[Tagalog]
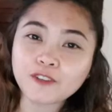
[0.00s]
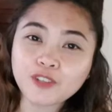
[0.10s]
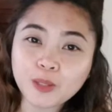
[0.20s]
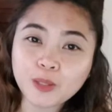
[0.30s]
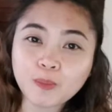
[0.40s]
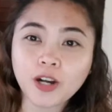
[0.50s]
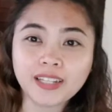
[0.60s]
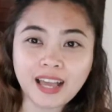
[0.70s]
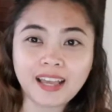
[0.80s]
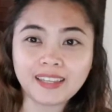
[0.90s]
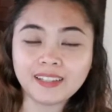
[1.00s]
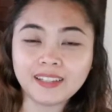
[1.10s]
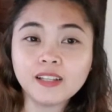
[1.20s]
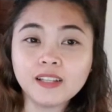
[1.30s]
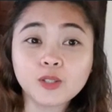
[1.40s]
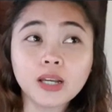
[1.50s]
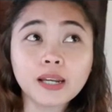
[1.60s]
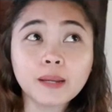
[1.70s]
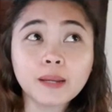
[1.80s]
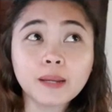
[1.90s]
Filmora na. So, hindi siya
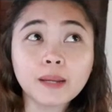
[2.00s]
nakasakto.